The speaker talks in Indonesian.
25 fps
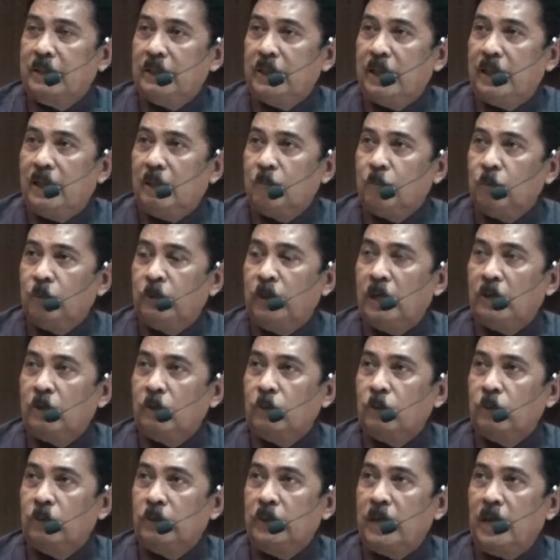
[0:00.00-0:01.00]
dalam
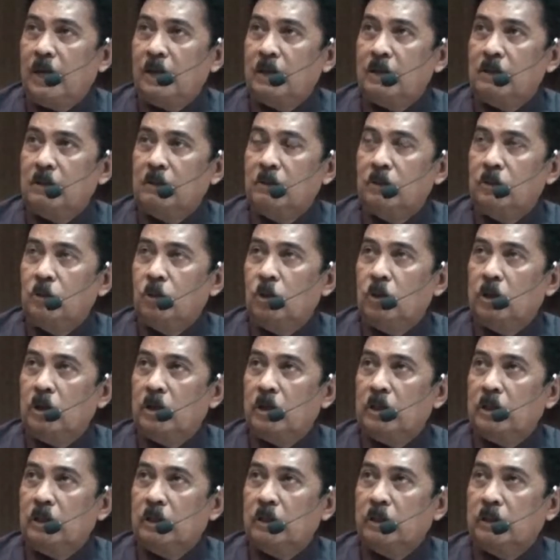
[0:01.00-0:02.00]
undang-undang
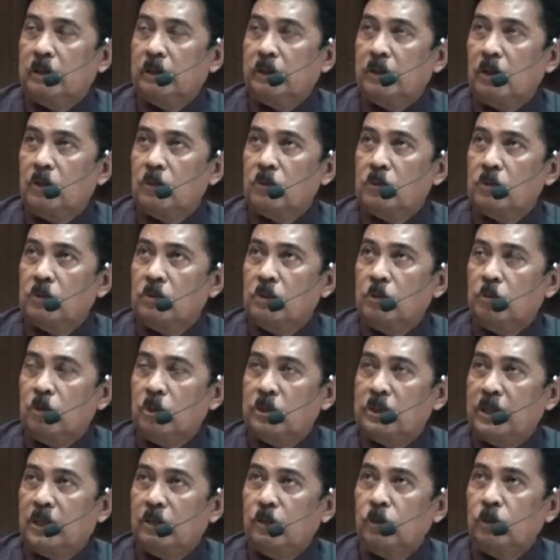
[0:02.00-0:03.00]
nomor
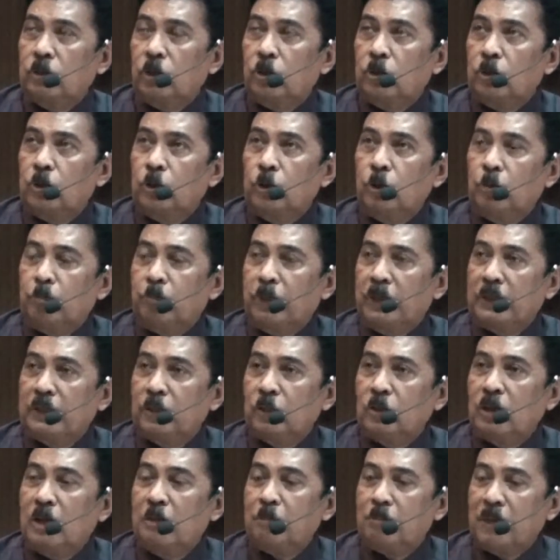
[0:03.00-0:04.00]
1 tahun 74
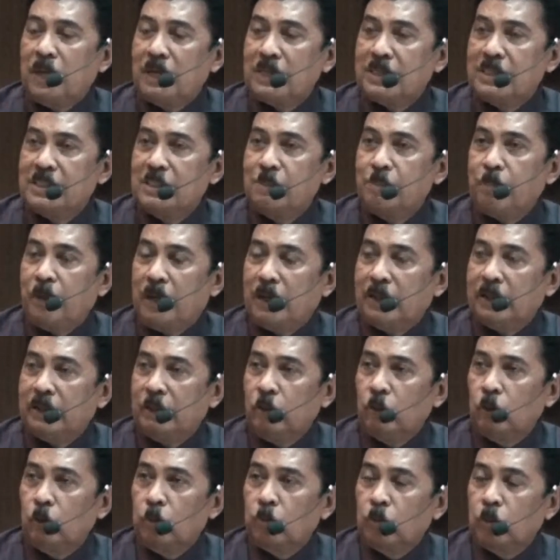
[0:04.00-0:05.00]
itu kan masih pakai
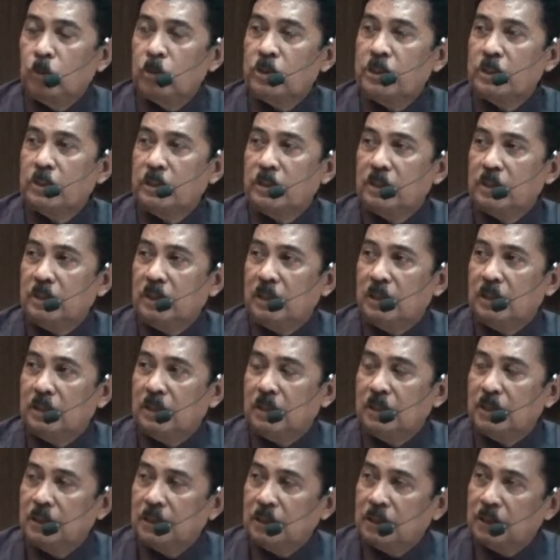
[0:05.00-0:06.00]
umur e,
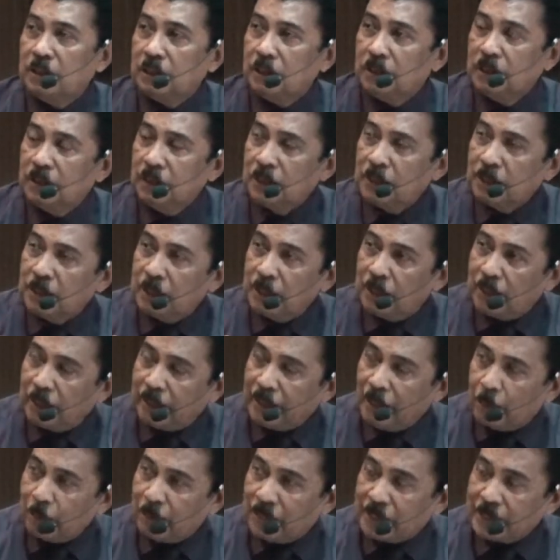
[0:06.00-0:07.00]
eh, 16
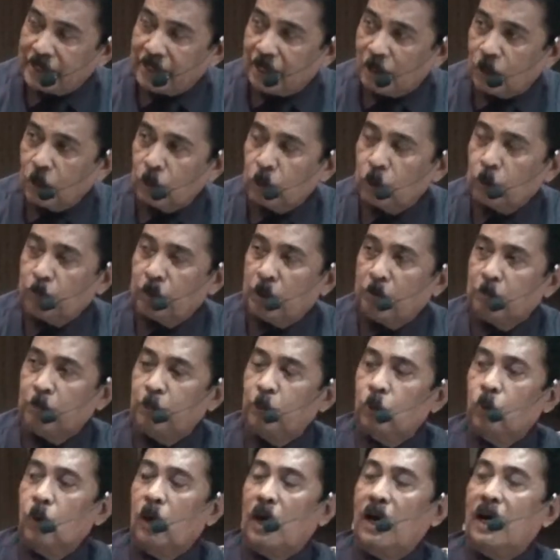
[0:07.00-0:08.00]
tahun untuk
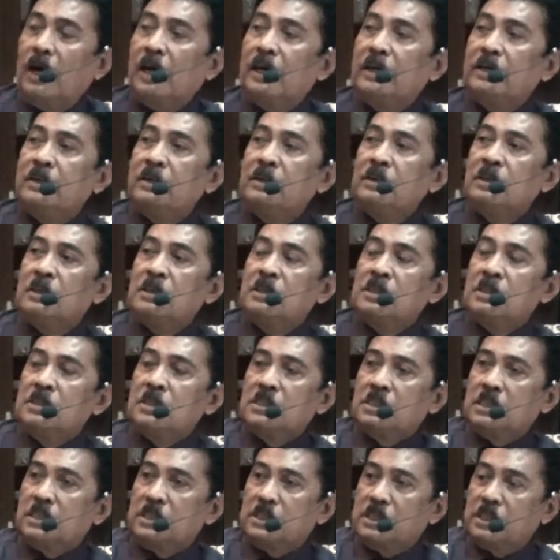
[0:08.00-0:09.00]
perempuan
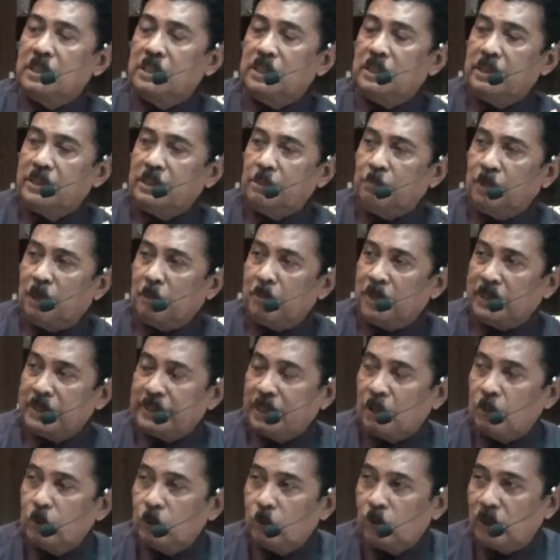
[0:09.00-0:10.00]
e, eh, 19
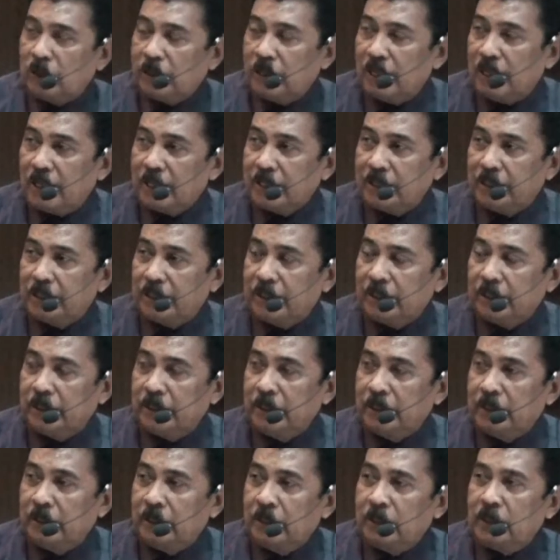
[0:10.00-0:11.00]
tahun untuk laki-laki
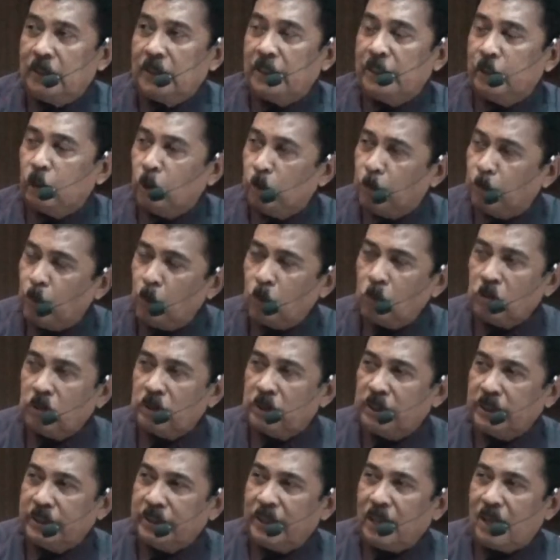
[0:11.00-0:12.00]
itu pun
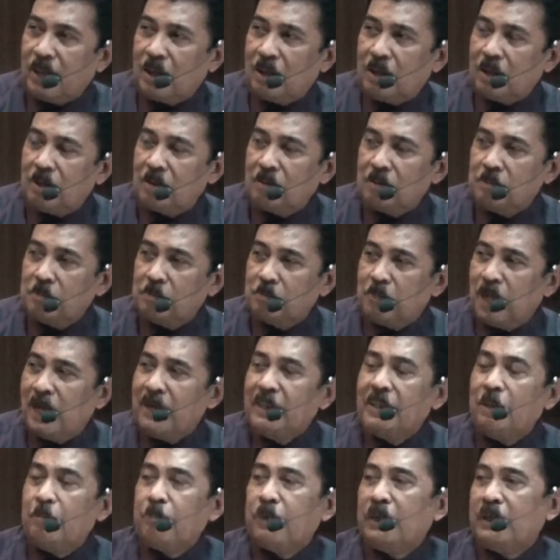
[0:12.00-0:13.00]
kita
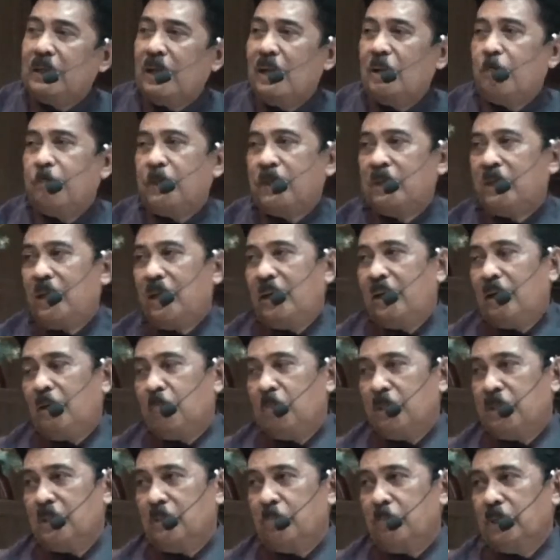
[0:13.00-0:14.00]
banyak perkara-perkara yang
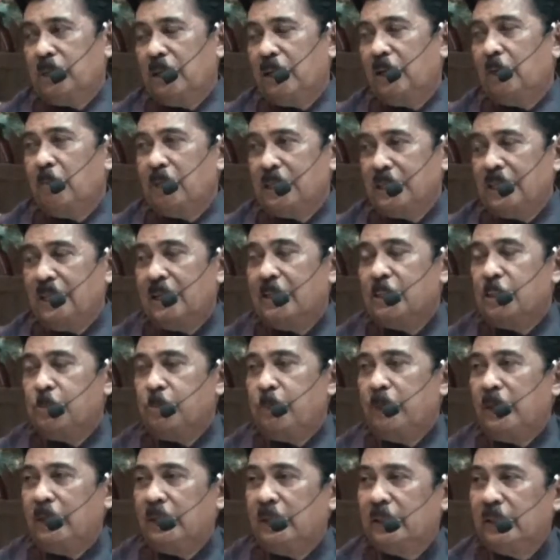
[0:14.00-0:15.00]
mas, mengenai masalah
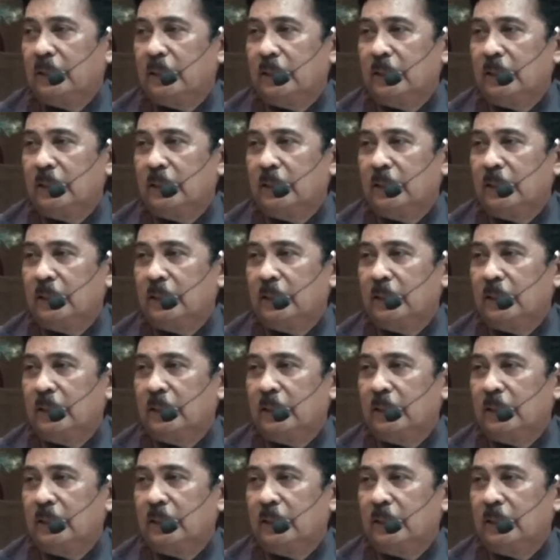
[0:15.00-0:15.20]
dispen ini